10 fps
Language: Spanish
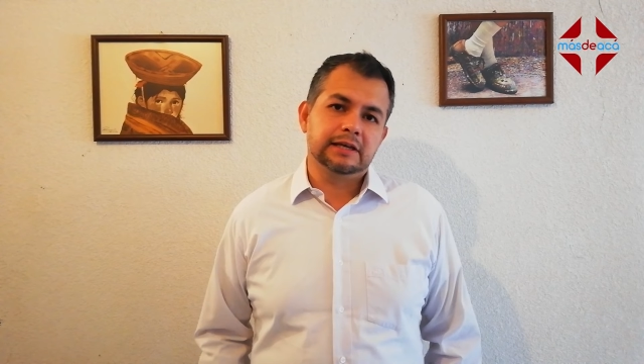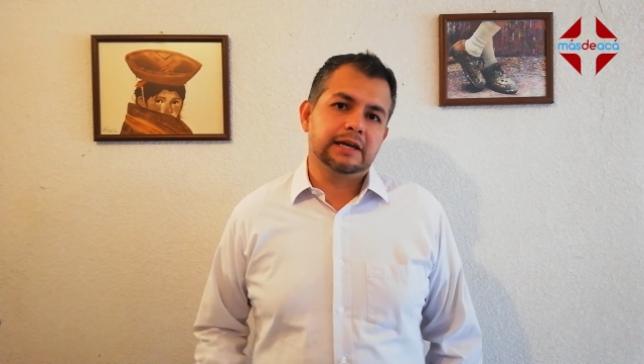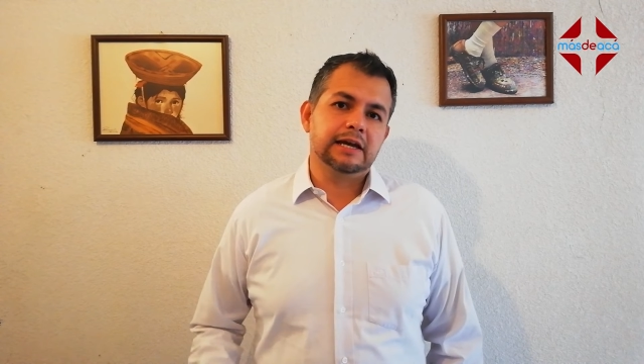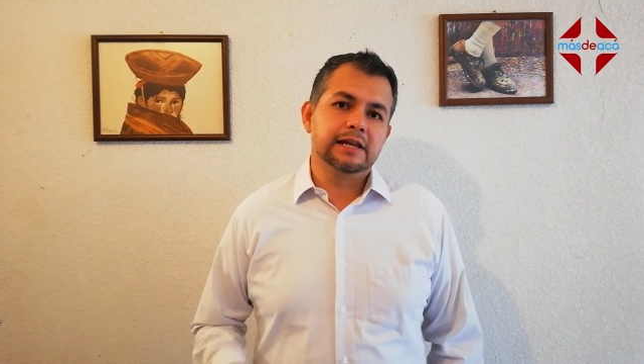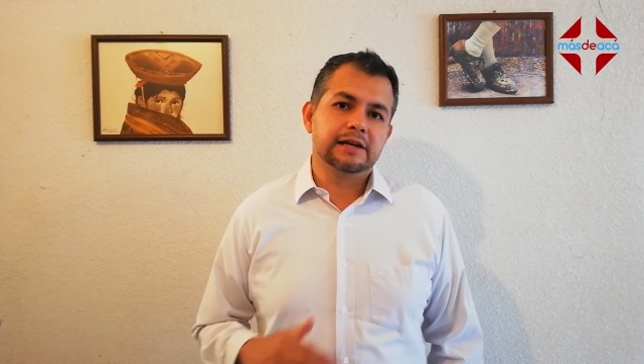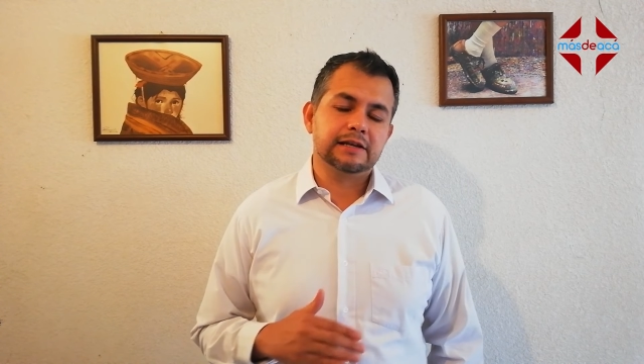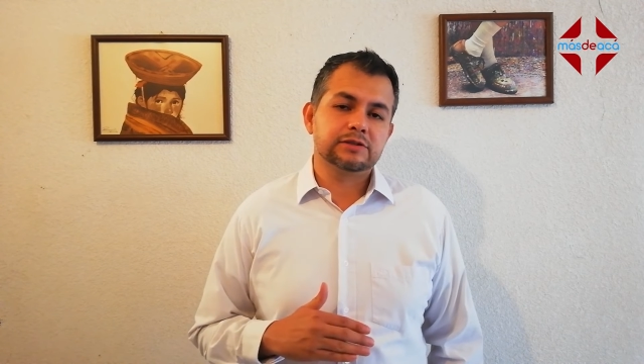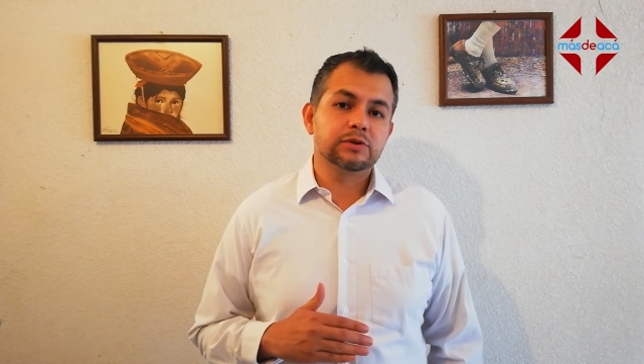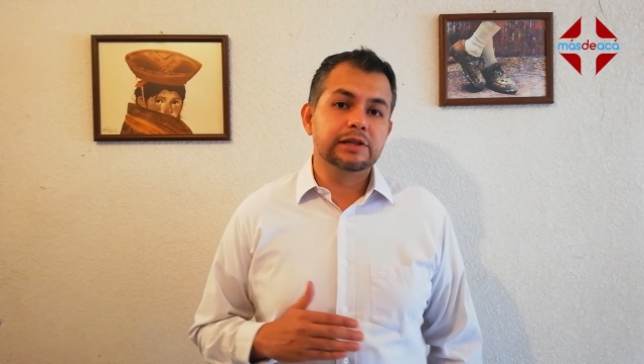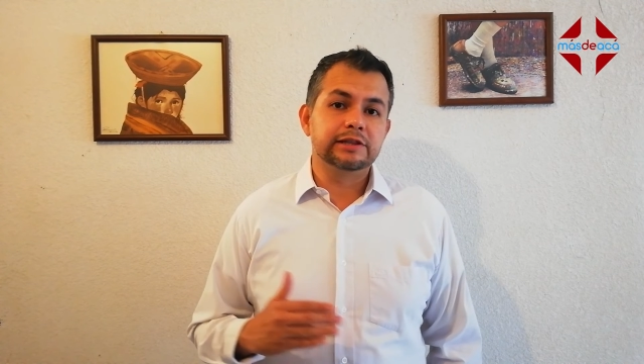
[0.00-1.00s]
que el
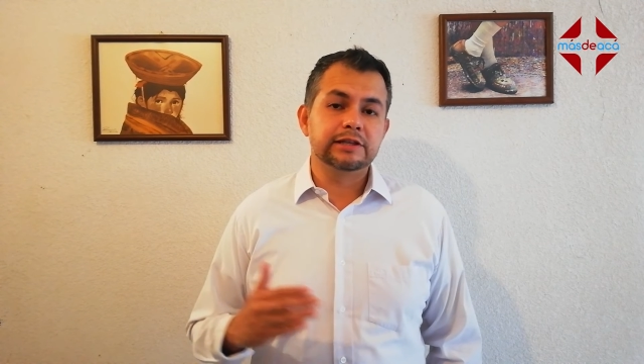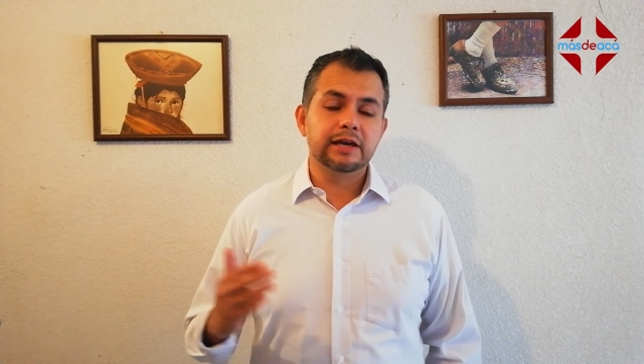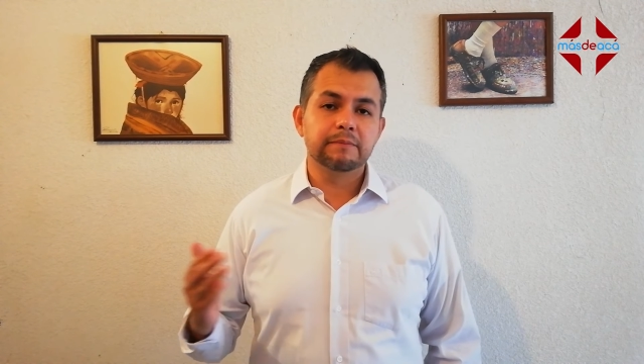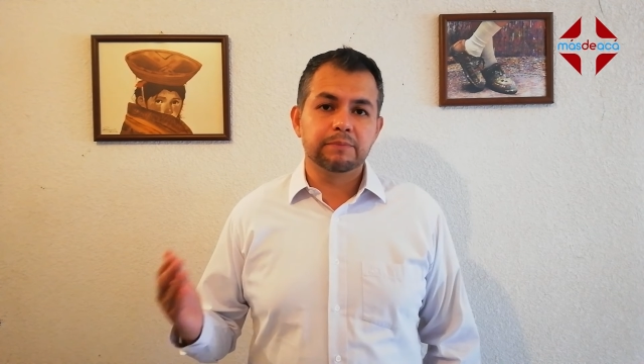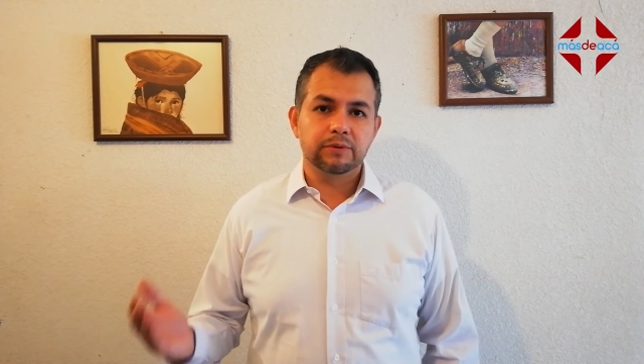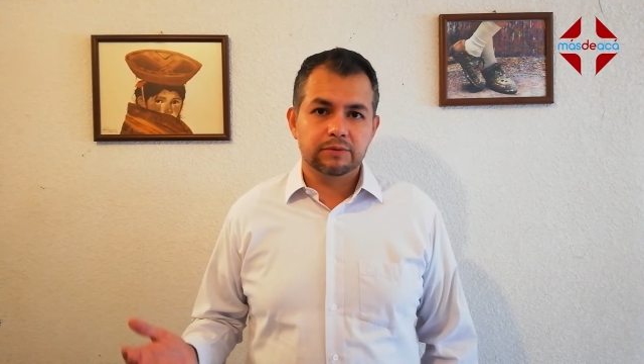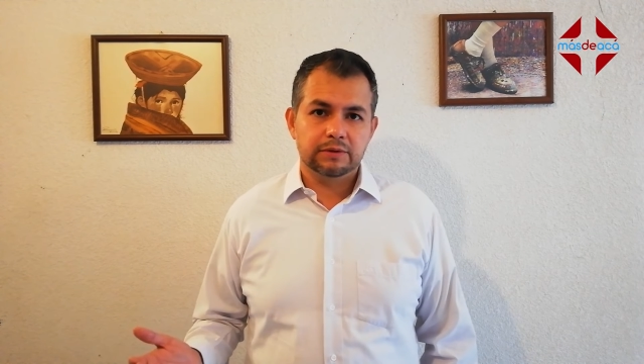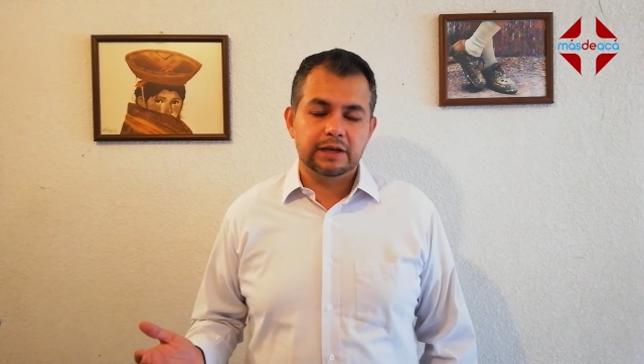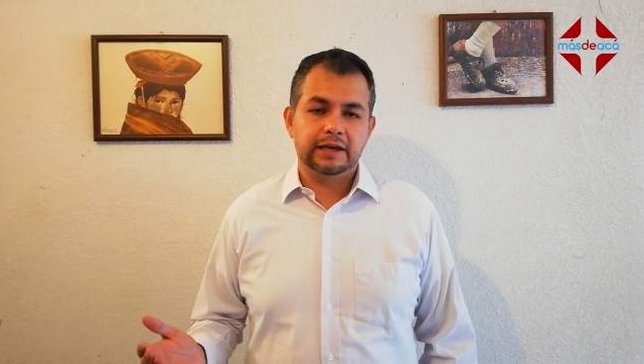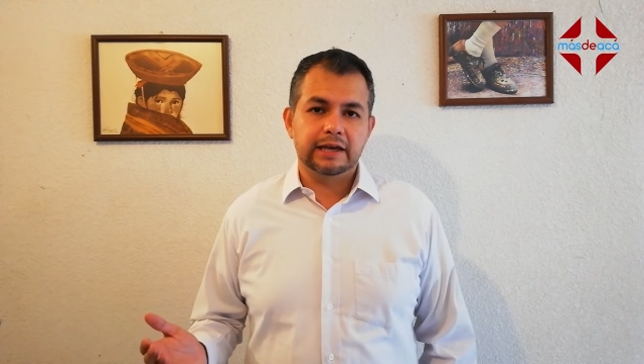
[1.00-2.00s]
resto del tiempo
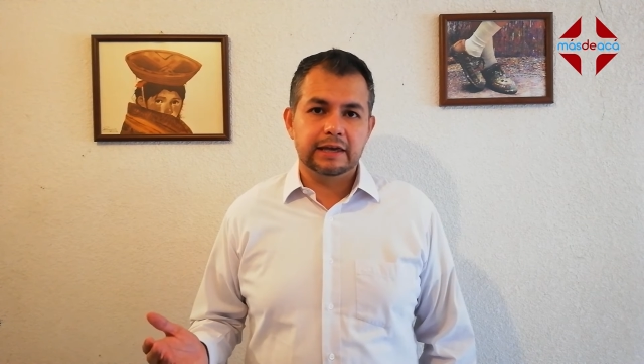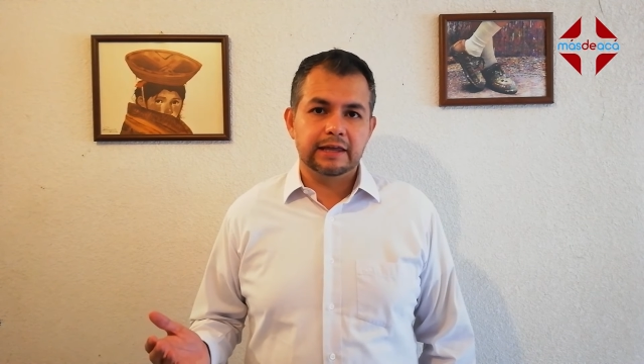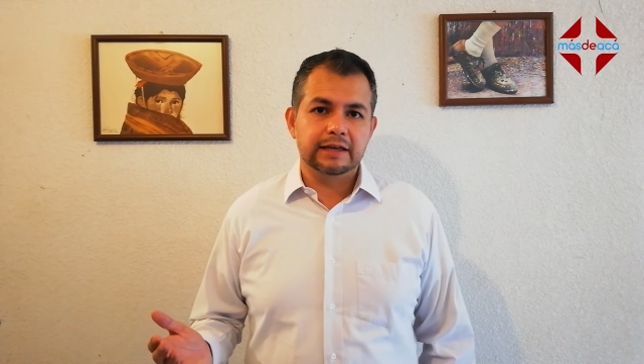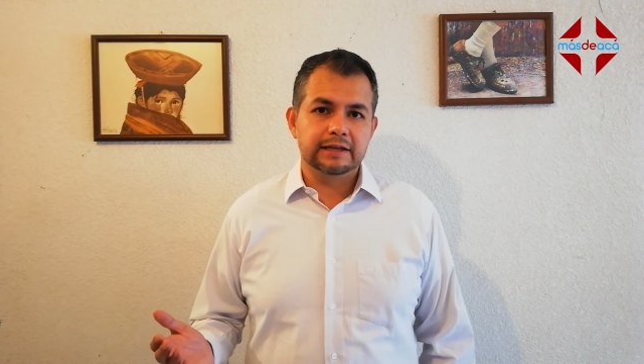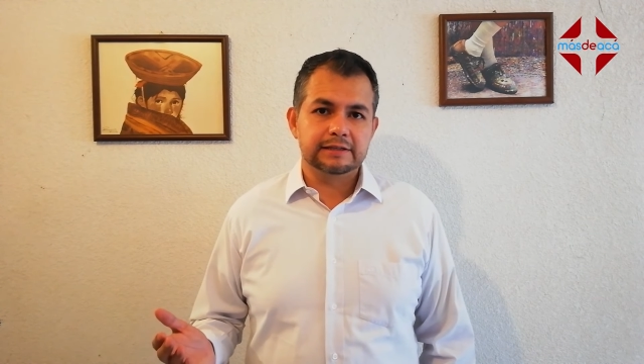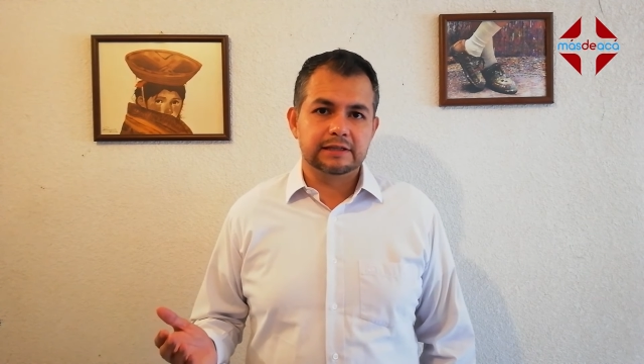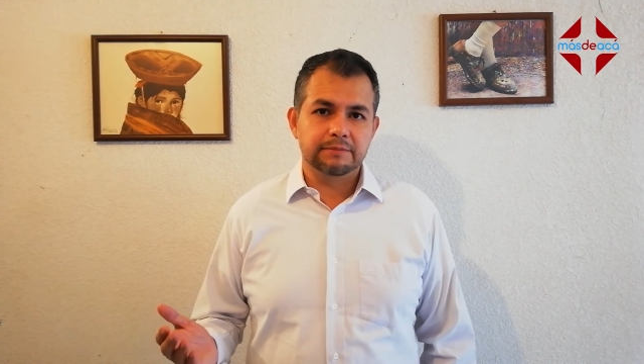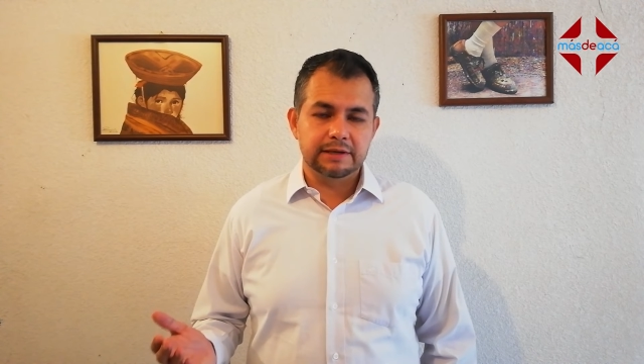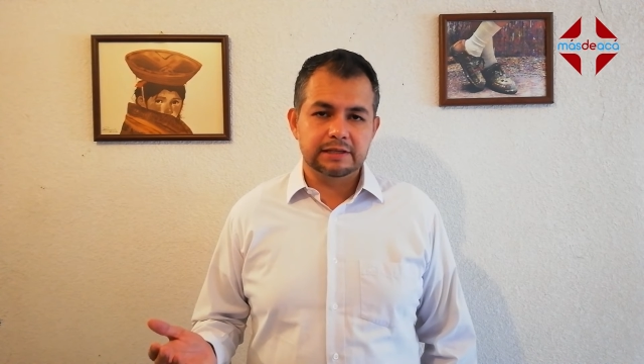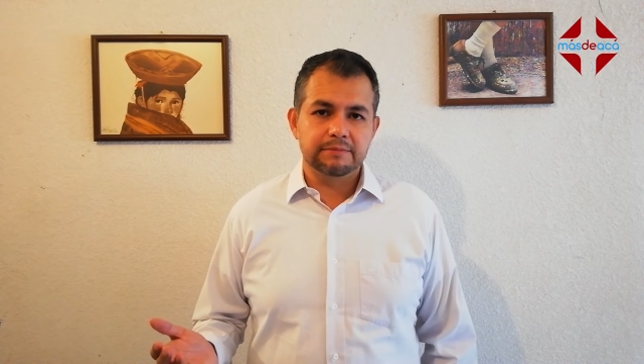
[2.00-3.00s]
que queda en este
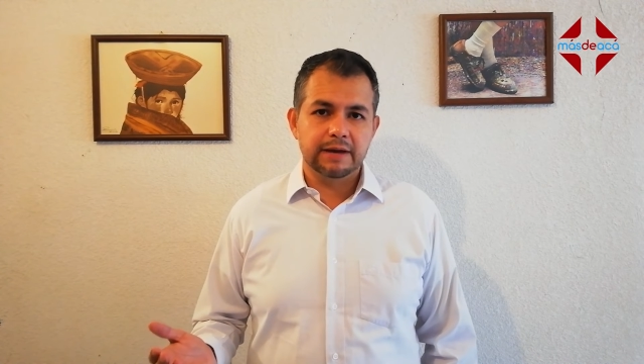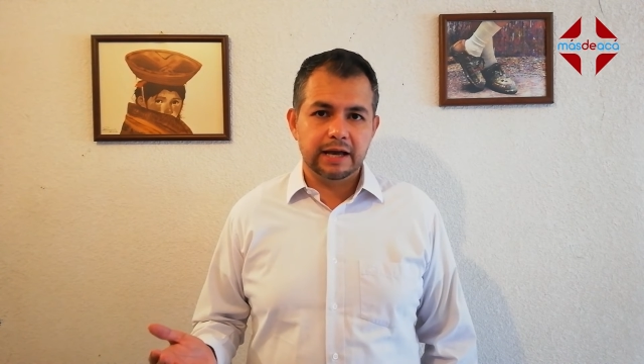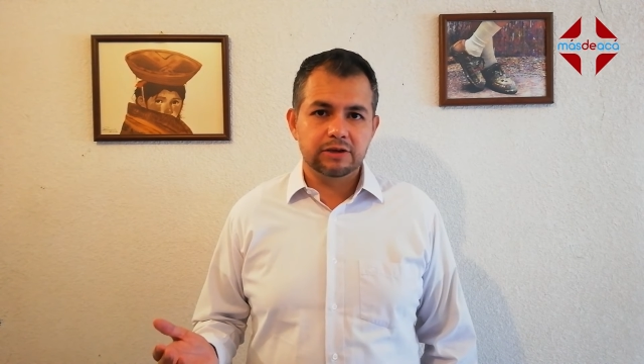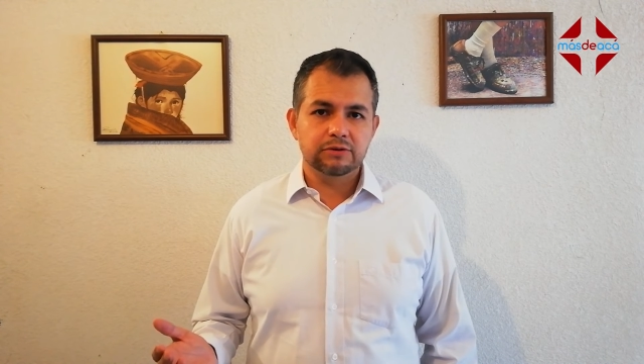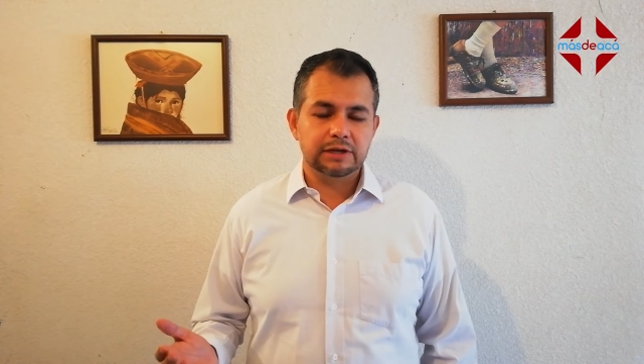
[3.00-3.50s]
mes de mayo,